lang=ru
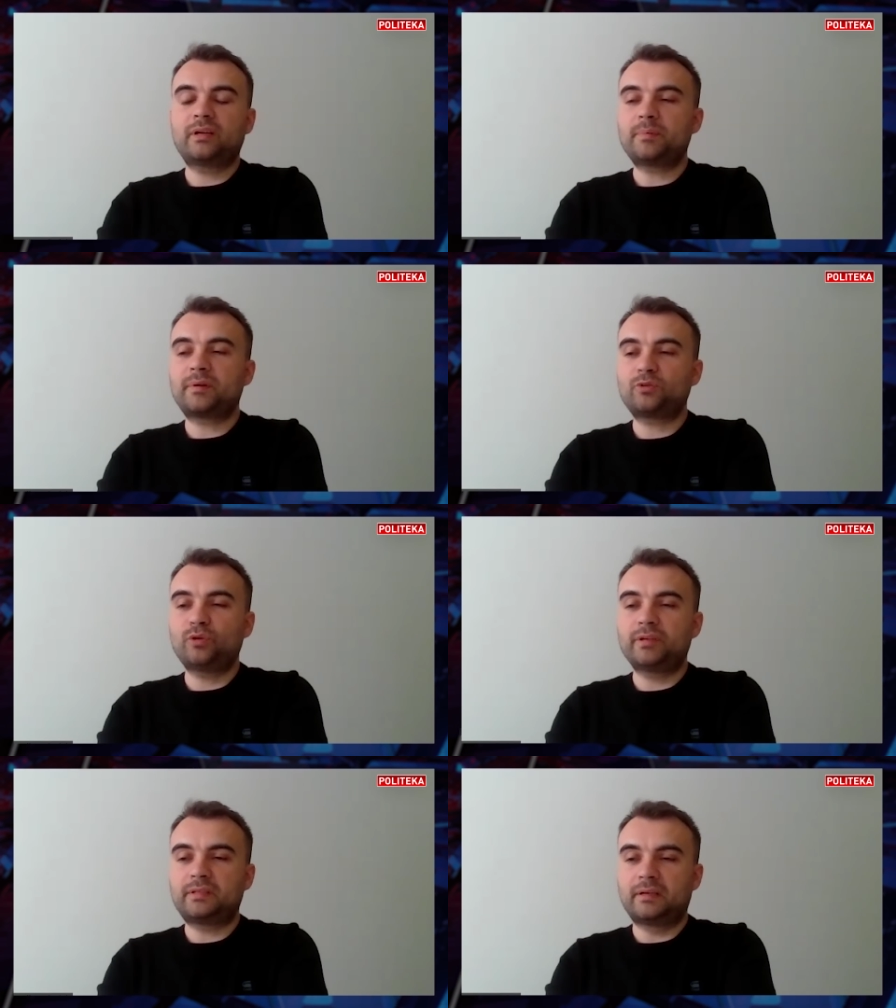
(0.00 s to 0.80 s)
Глеб,
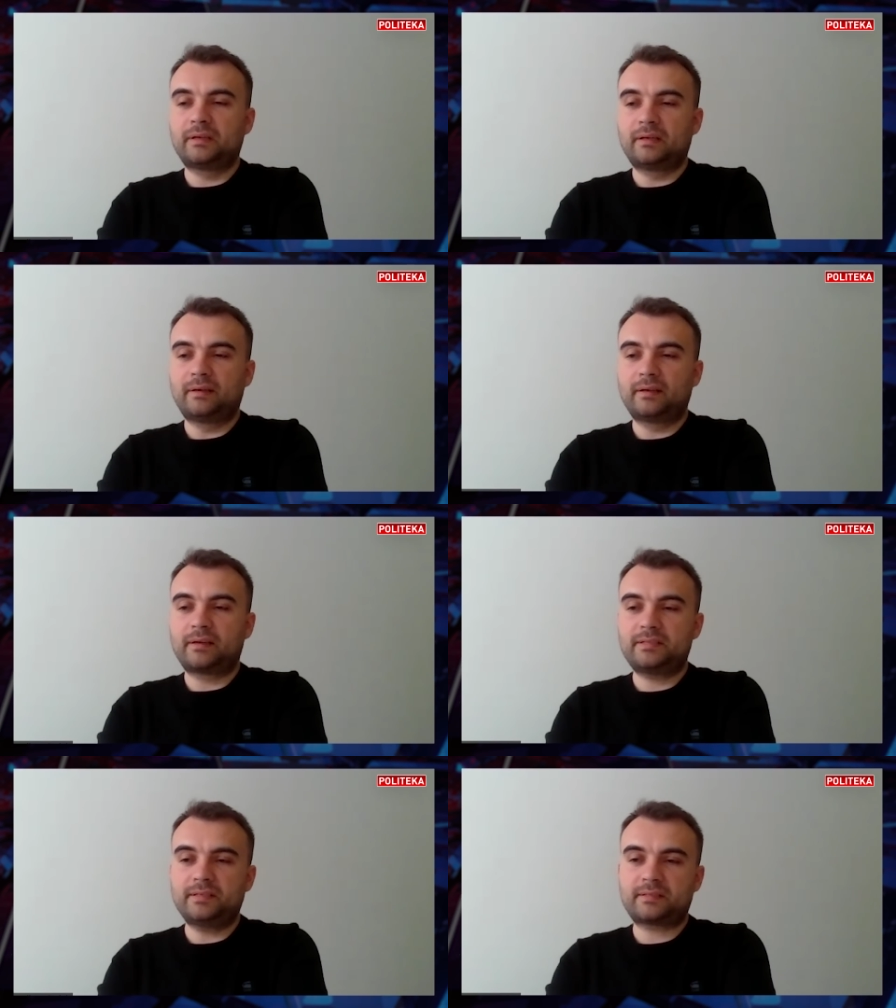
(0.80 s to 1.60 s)
готовит
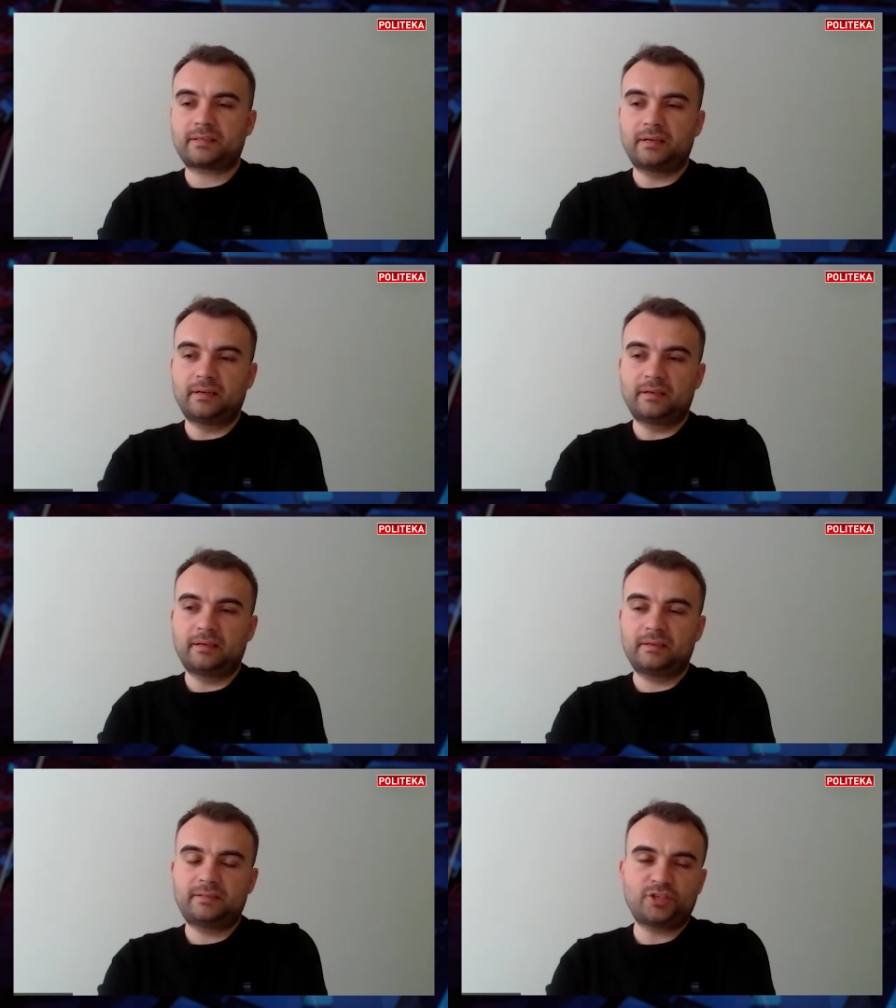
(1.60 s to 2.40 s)
э,
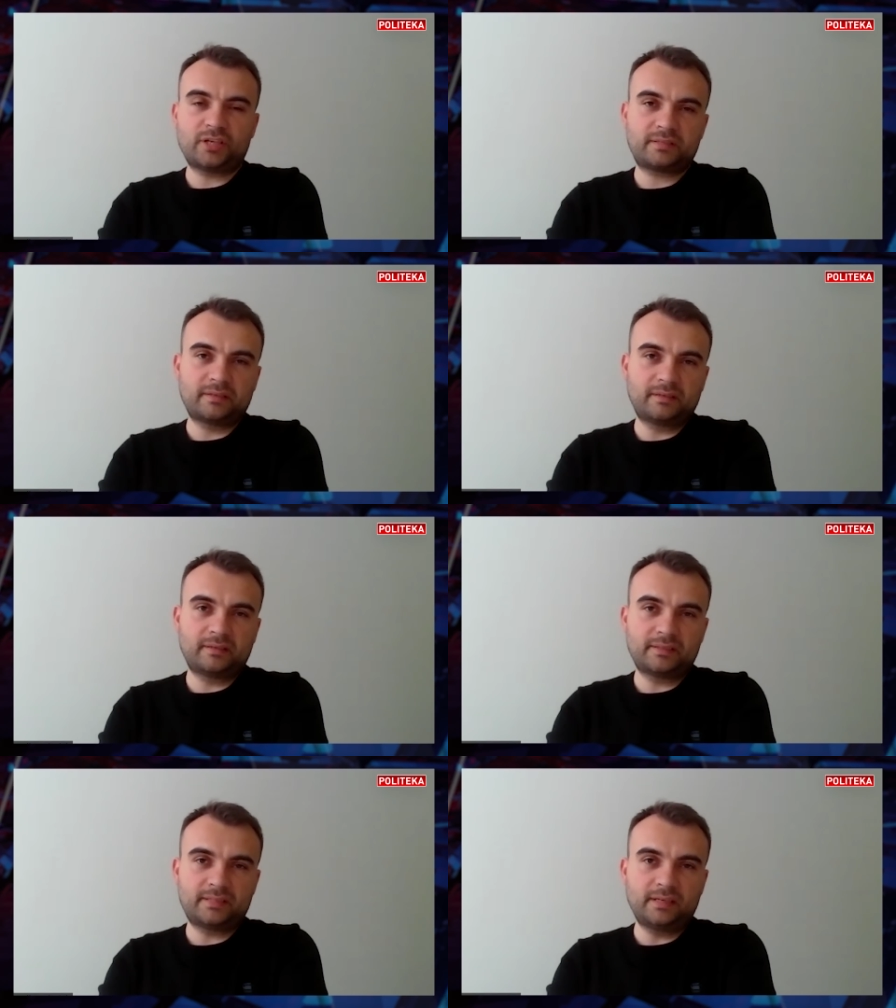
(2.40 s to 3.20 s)
российское а, сейчас
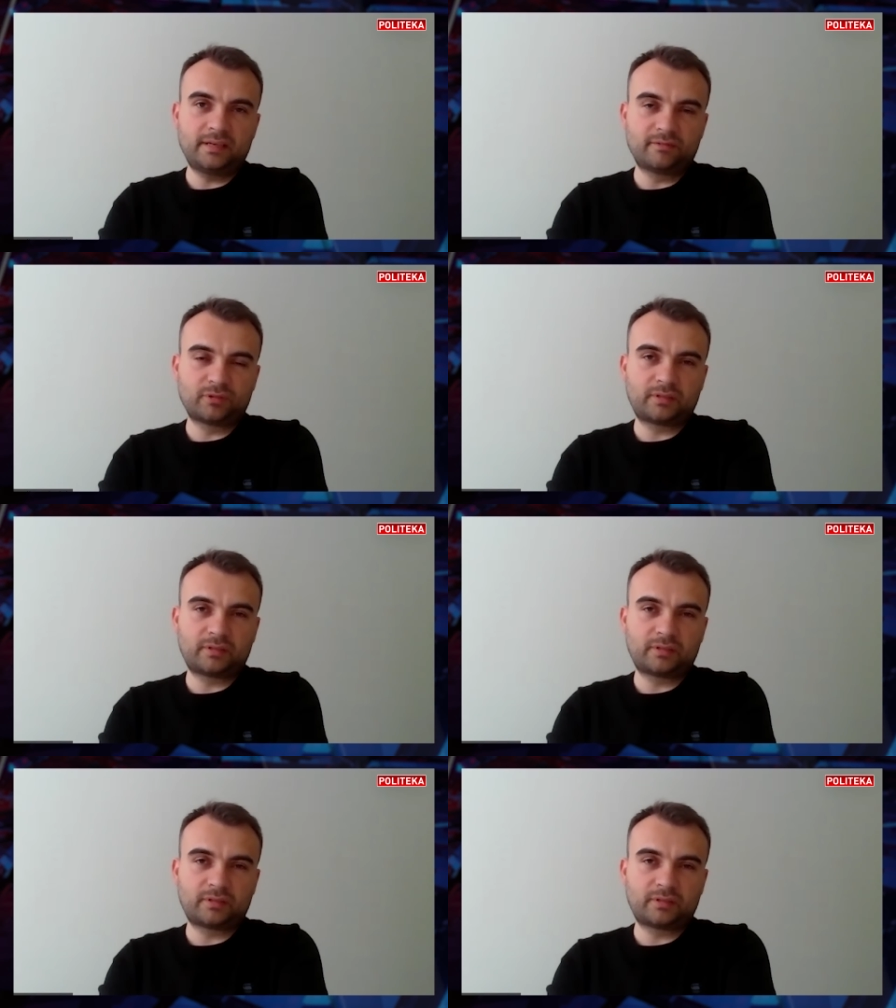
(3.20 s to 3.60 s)
э, население?